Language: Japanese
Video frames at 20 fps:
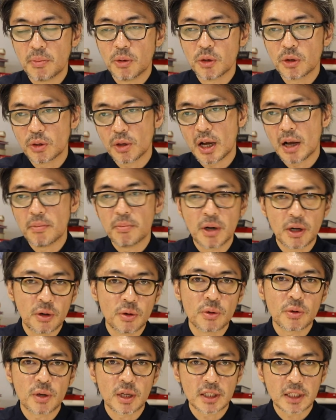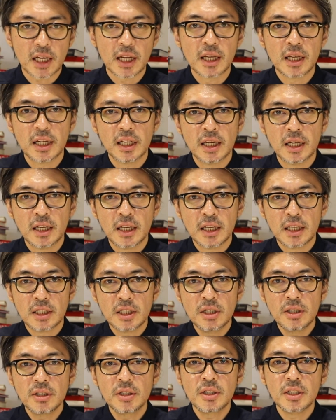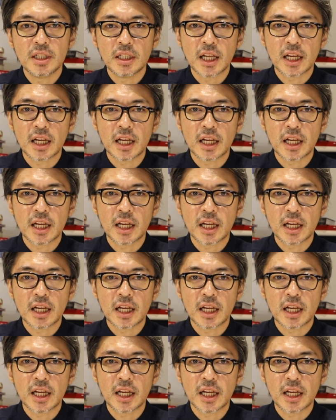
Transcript: もっと頑張ろうとかさっていうふうに